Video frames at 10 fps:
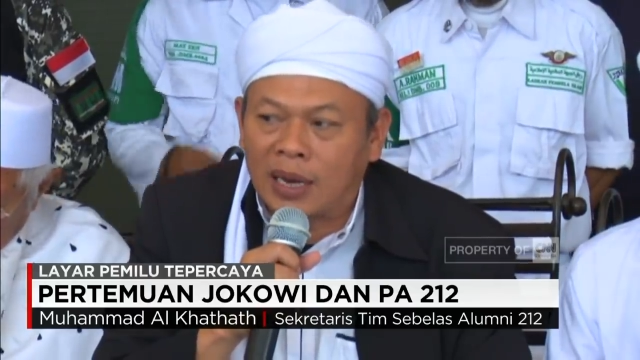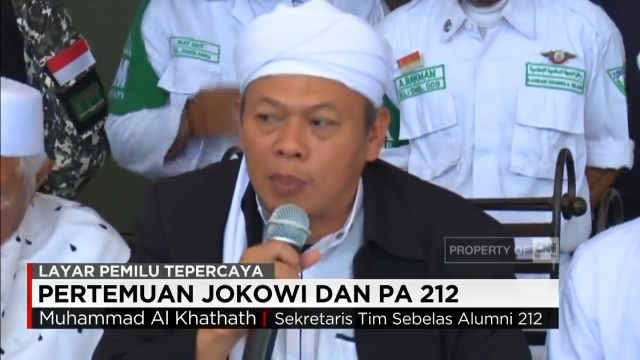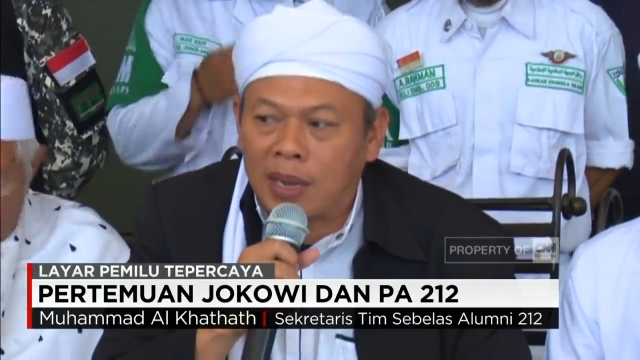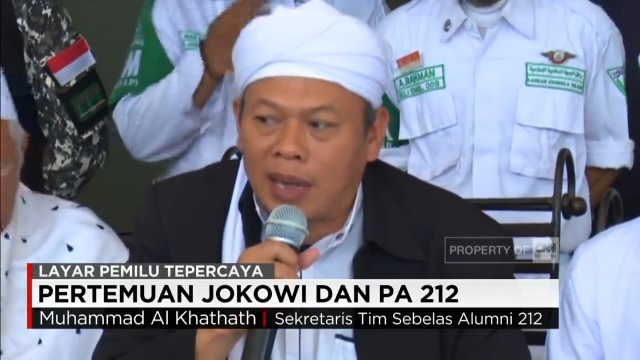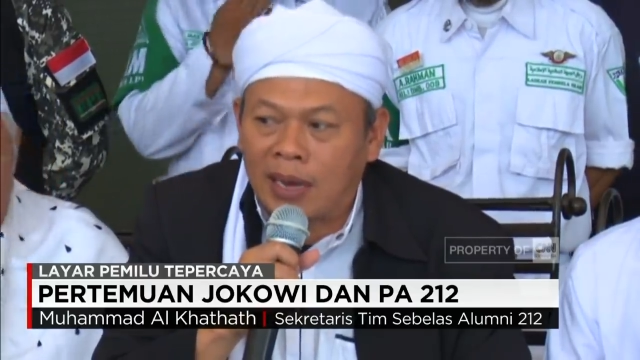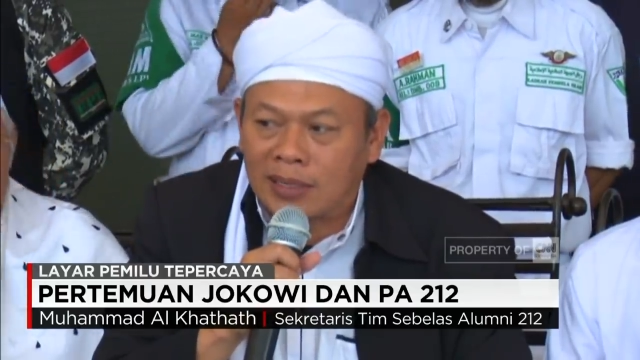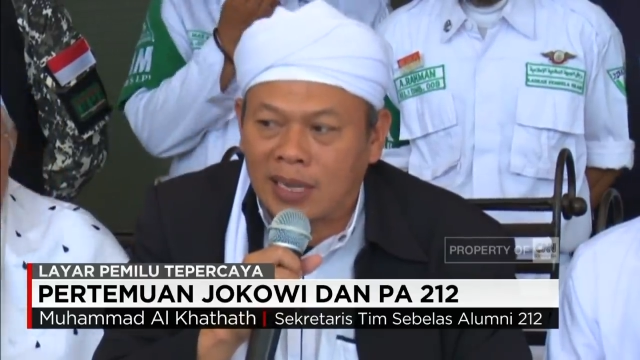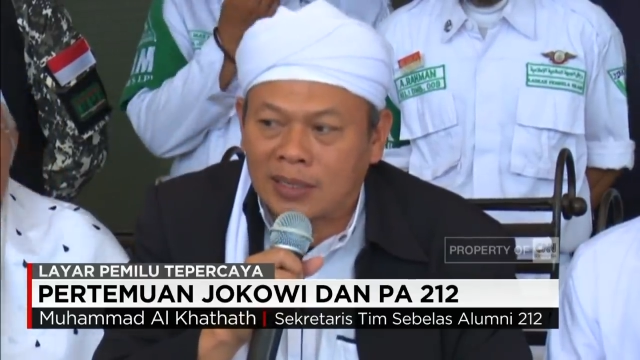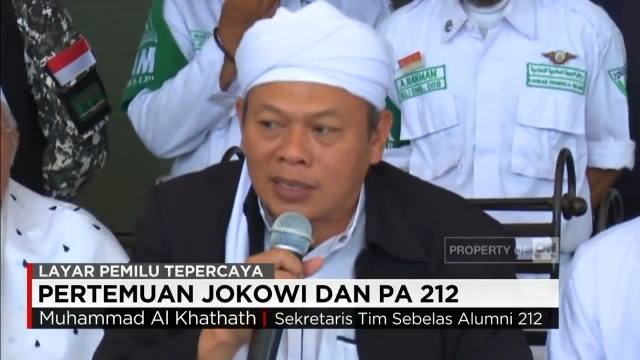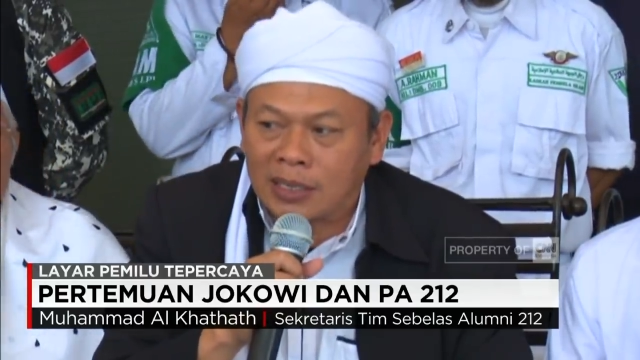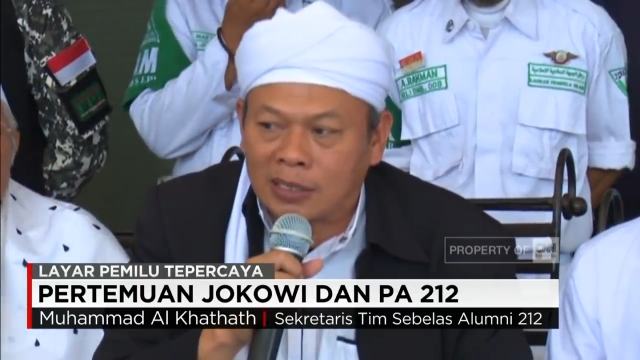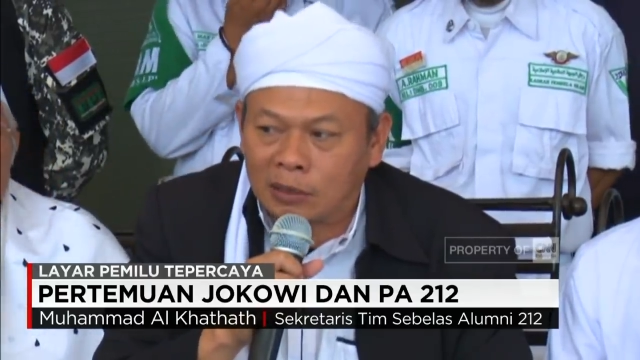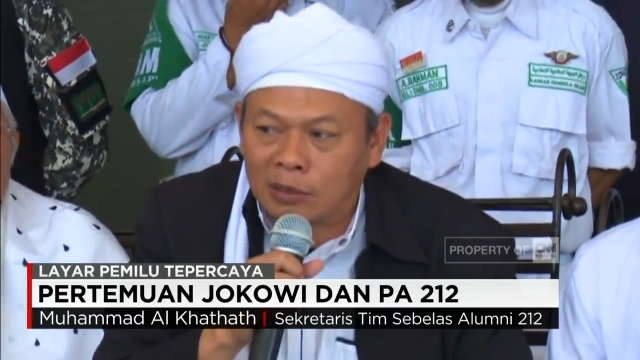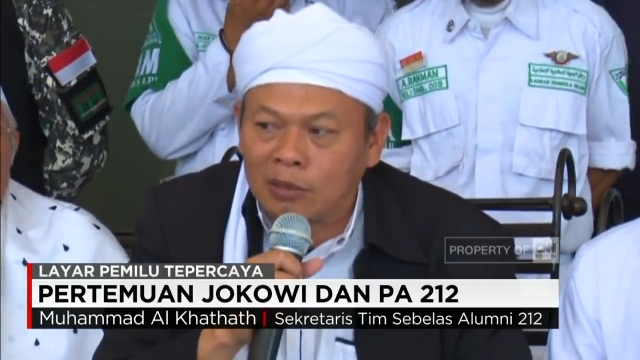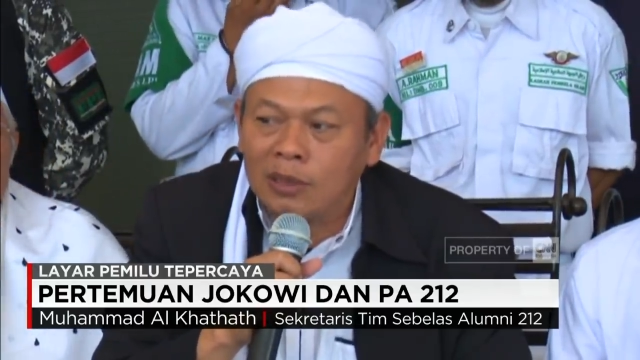kriminalisasi
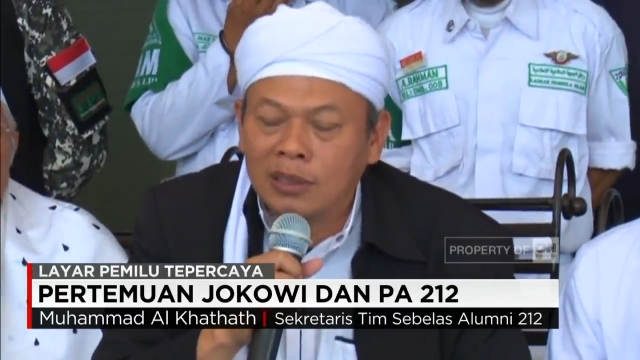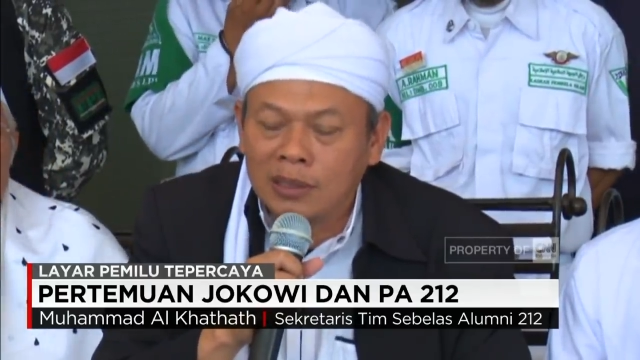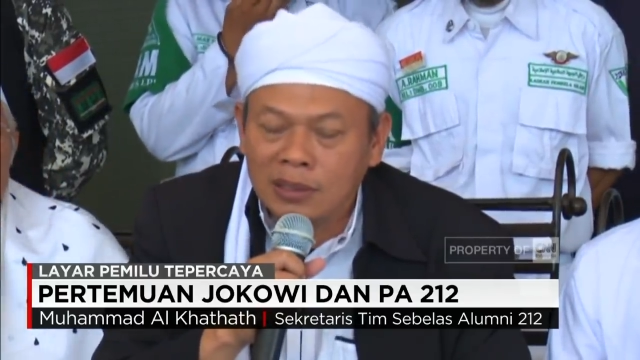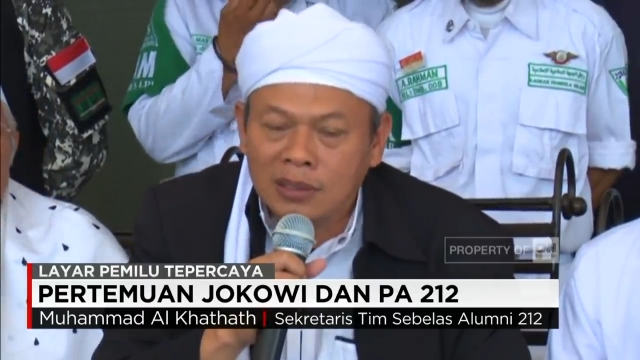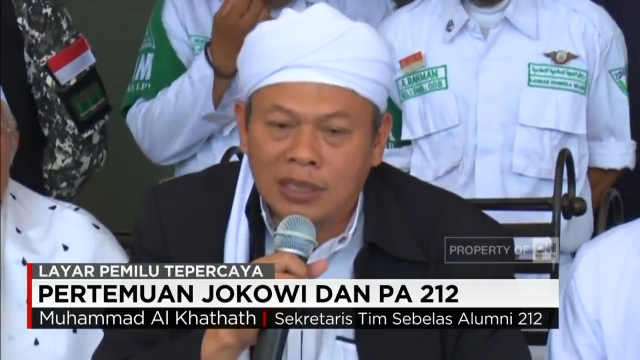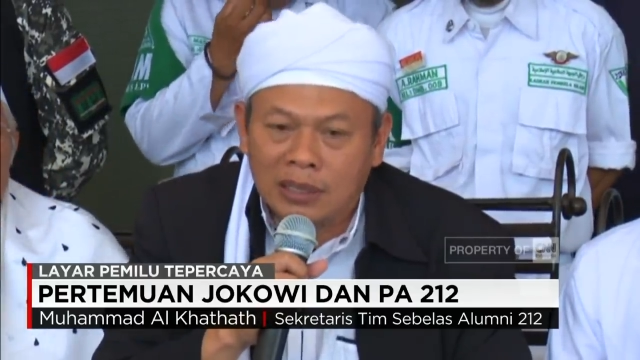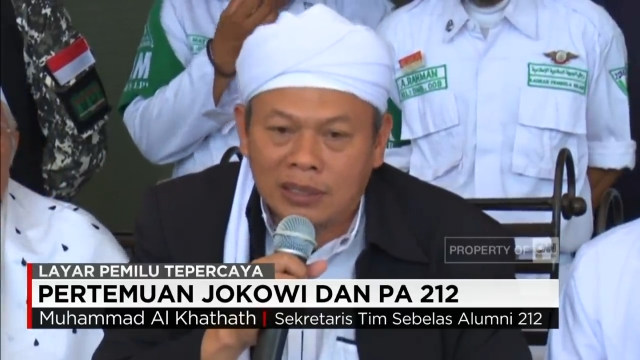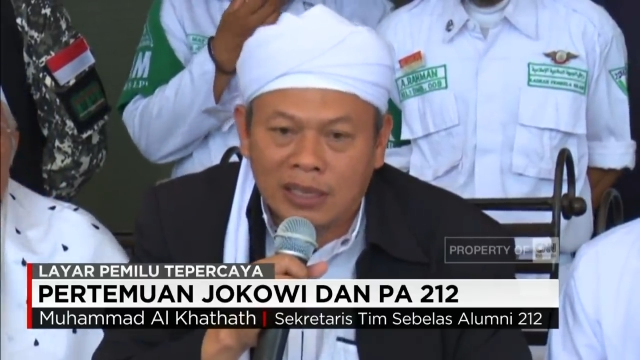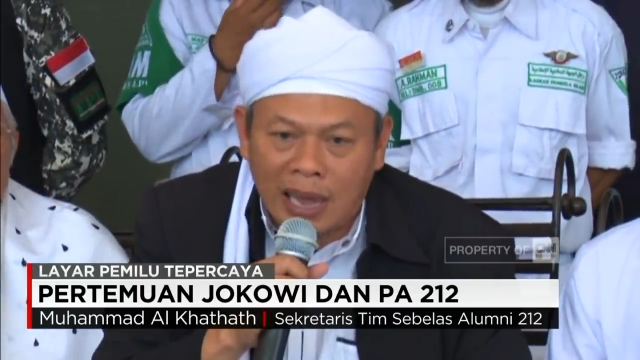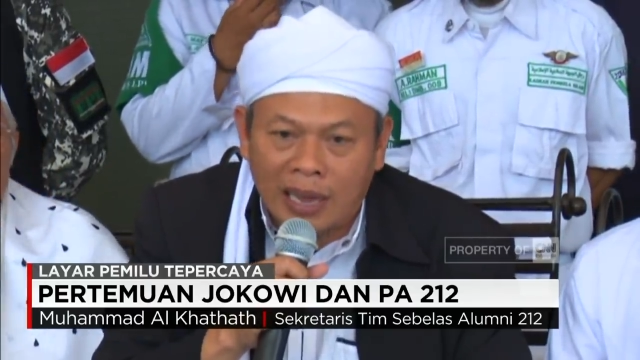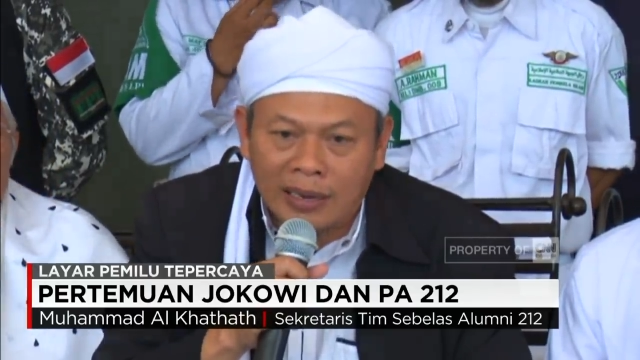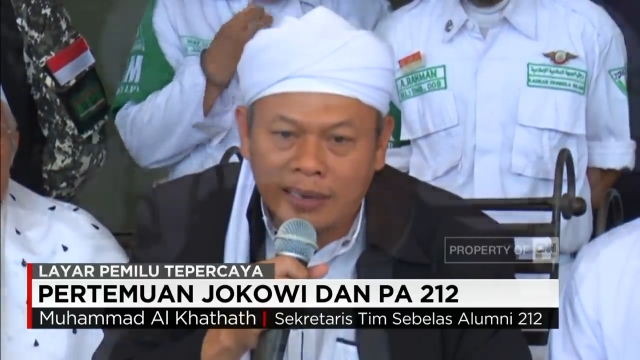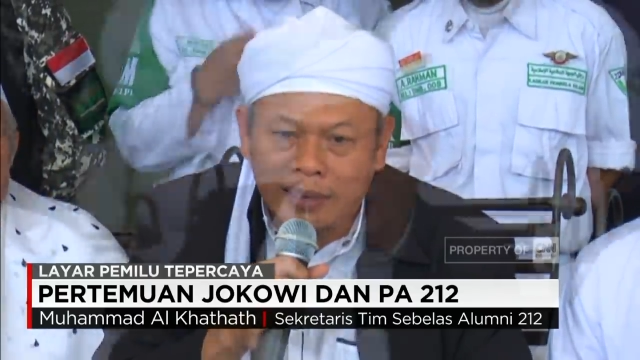itu dihentikan.